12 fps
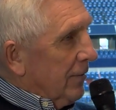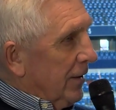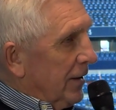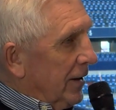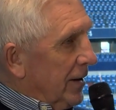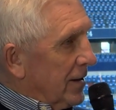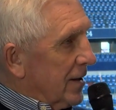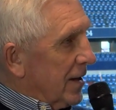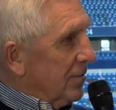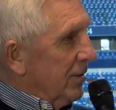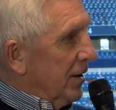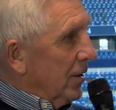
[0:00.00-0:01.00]
wichtig ist,
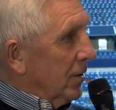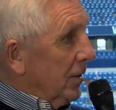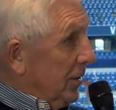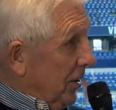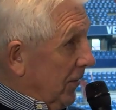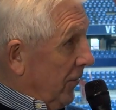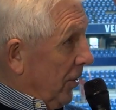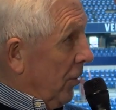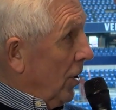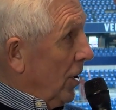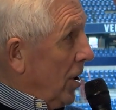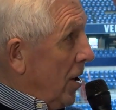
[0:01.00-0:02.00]
dass wir nicht
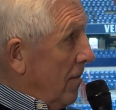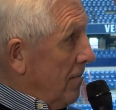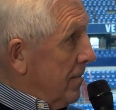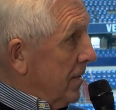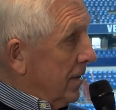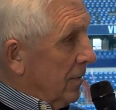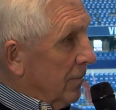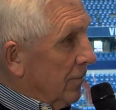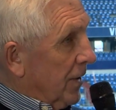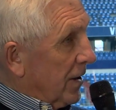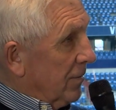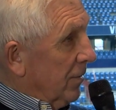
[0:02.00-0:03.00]
verloren haben,
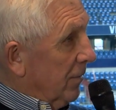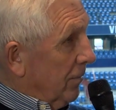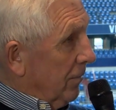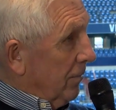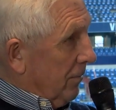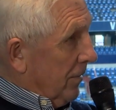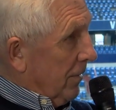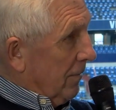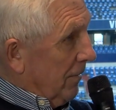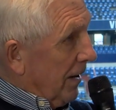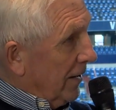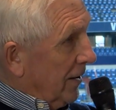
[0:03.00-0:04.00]
dass wir
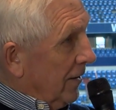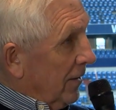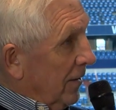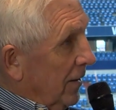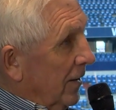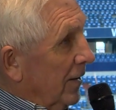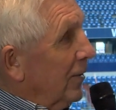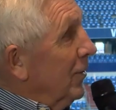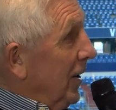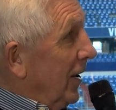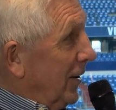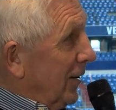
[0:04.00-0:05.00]
weiter äh,
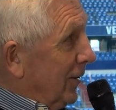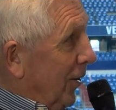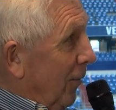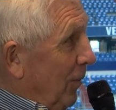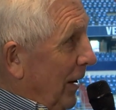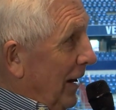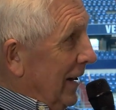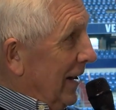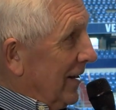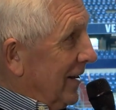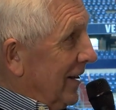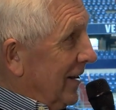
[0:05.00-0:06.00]
nicht
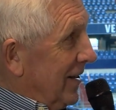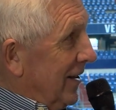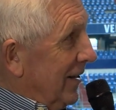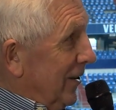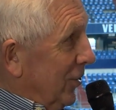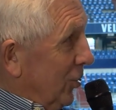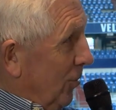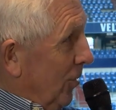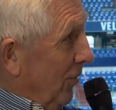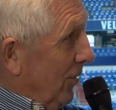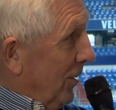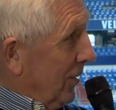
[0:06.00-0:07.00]
Tabellenletzter sind, das ist schon
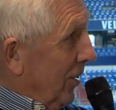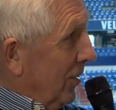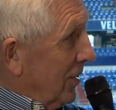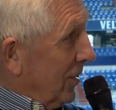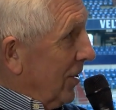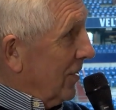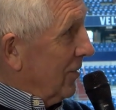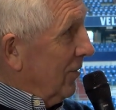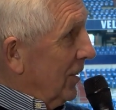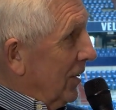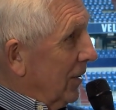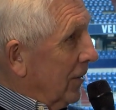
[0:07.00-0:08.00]
mal ganz, ganz
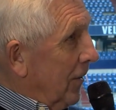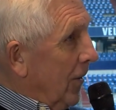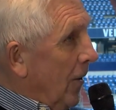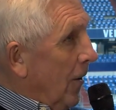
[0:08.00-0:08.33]
wichtig.